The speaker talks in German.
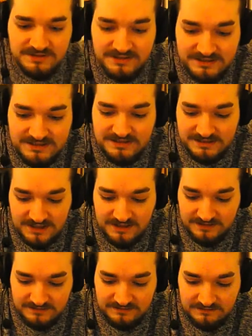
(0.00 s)
Ja, es ist
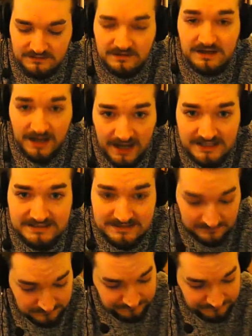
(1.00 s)
echt krass,